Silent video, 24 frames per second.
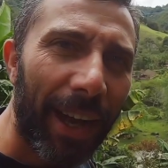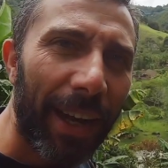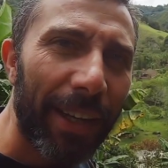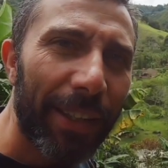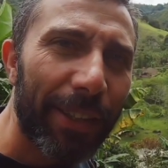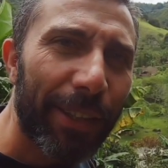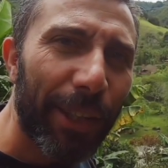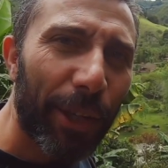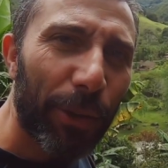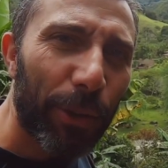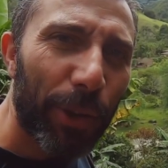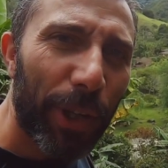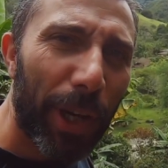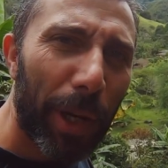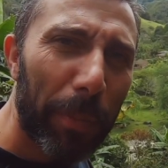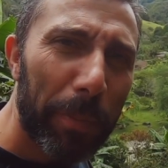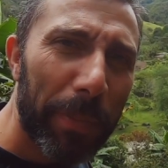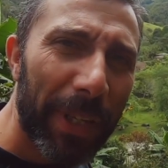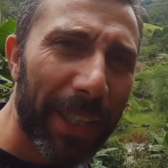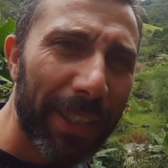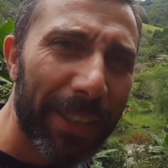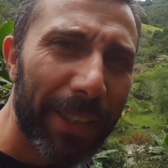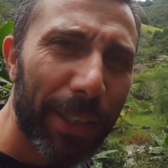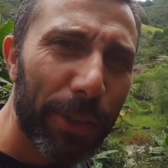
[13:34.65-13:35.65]
All'interno della
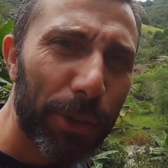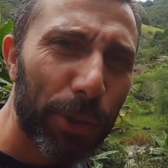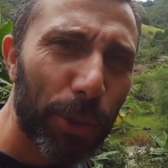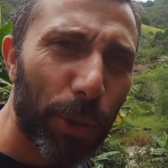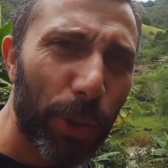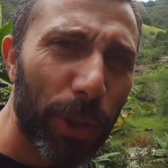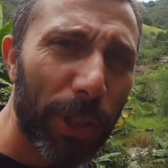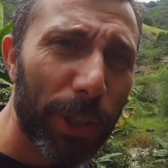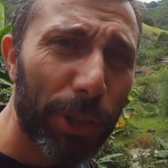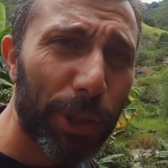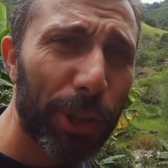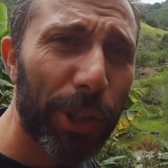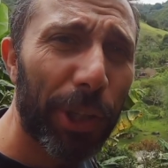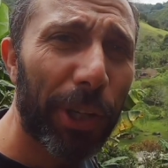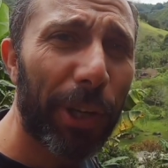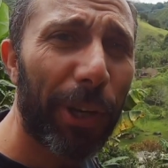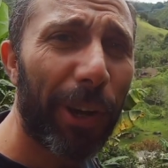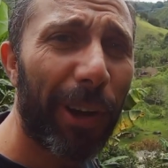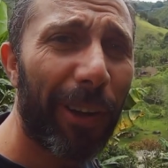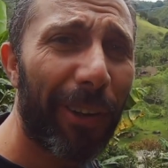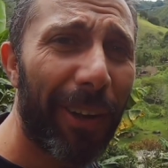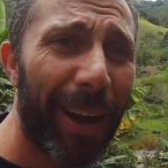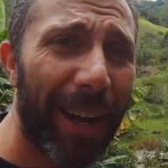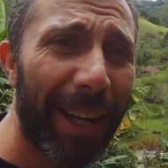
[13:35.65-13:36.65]
piantagione
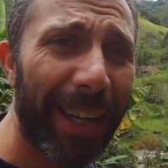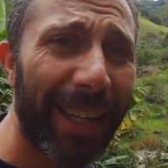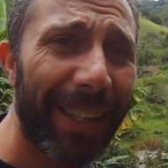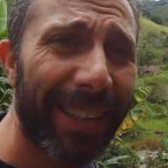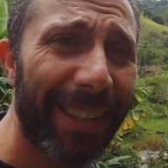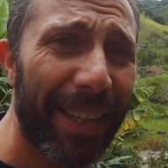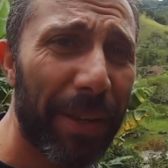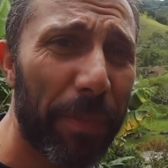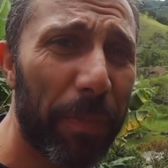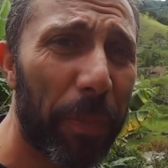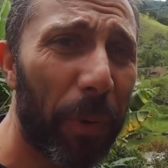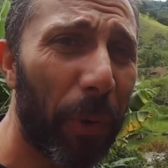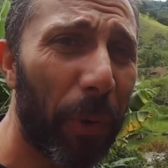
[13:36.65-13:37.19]
circolano anche dei